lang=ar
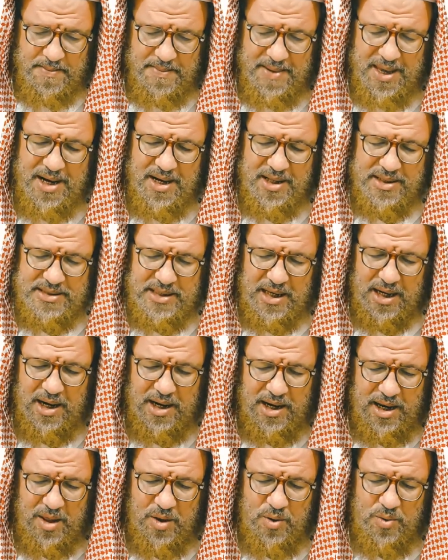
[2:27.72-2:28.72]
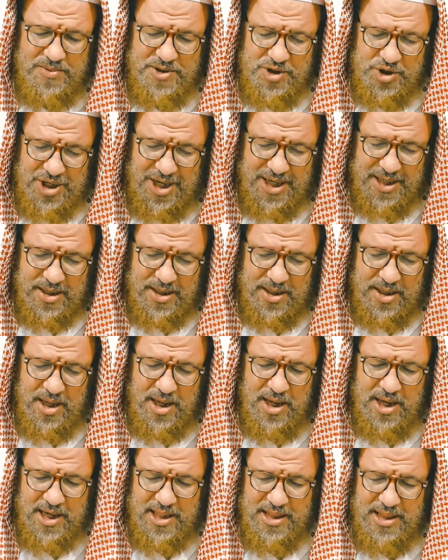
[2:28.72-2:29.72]
ما نزل الله من شيء
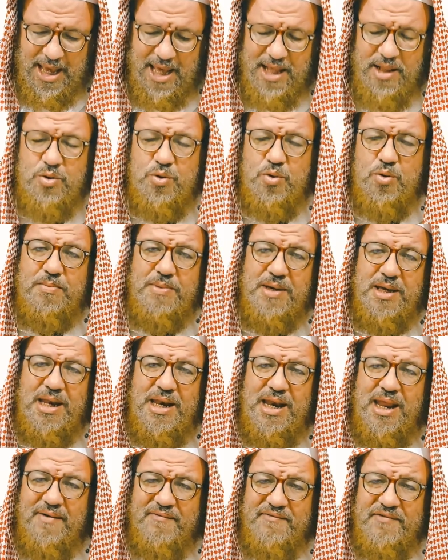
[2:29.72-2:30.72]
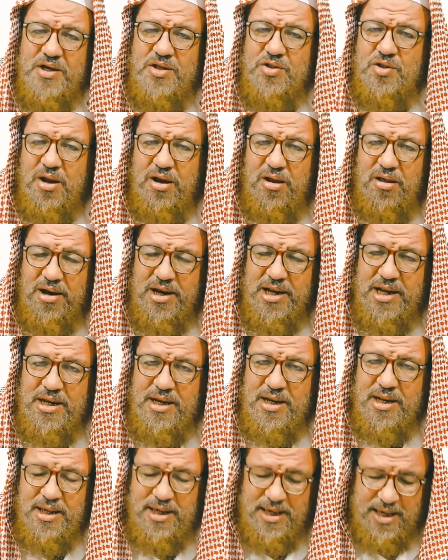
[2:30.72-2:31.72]
إن أنتم إلا في ضلال
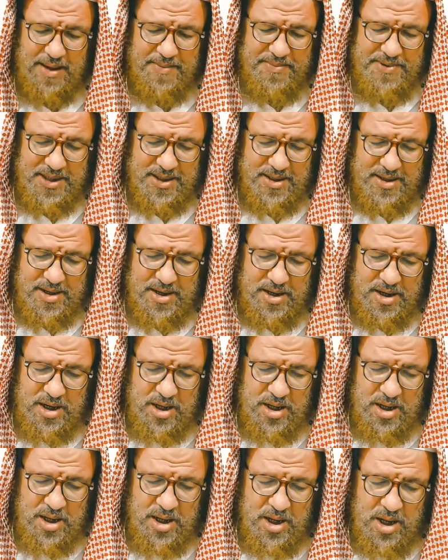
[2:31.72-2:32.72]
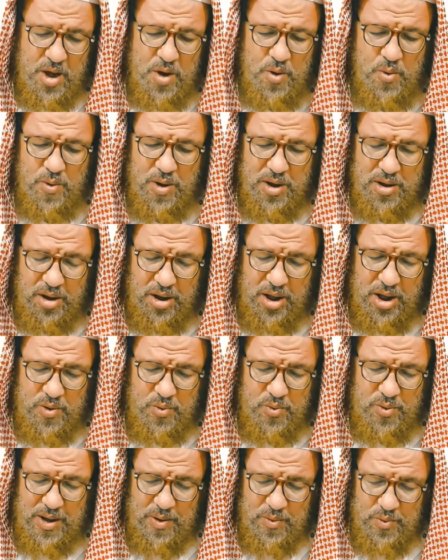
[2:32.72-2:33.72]
كبير
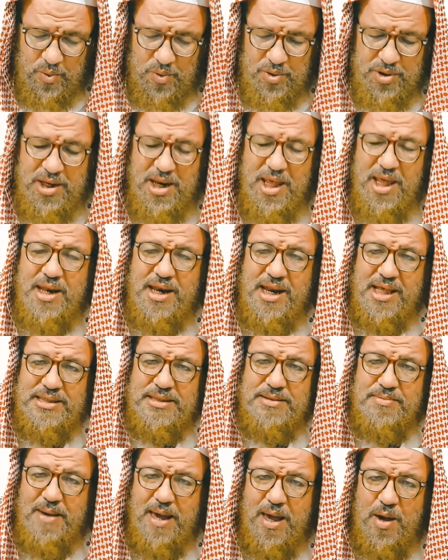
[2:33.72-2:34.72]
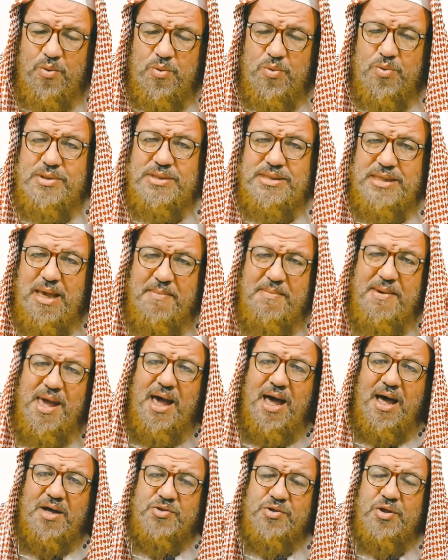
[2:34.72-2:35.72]
وقالوا لو كنا نسمع
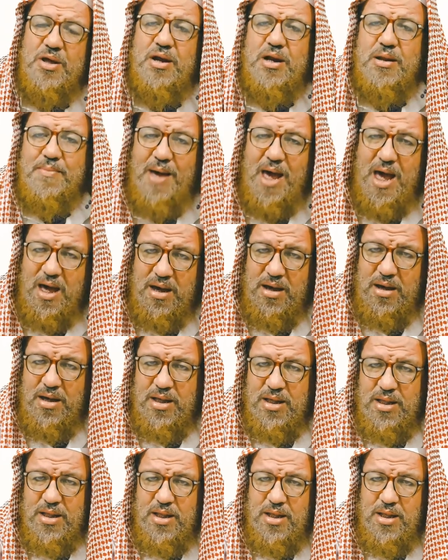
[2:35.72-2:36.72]
سماع طالب حق